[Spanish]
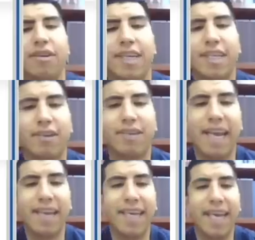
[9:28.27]
Y
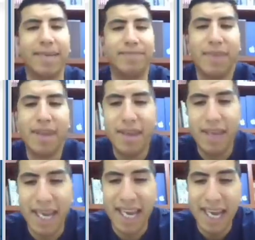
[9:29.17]
total que
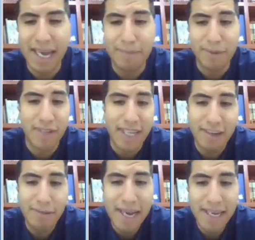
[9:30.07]
eh, pues
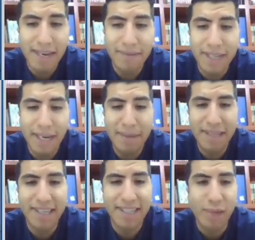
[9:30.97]
Sergio Mayer
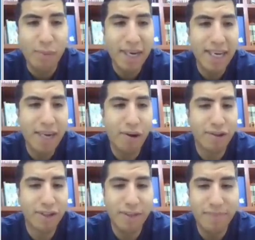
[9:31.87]
finalmente se une al
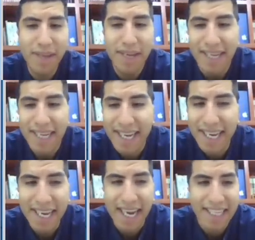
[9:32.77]
negocio
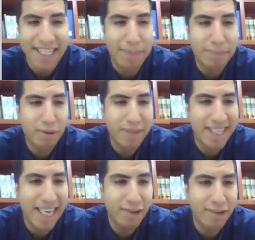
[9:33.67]
y se aprovecharon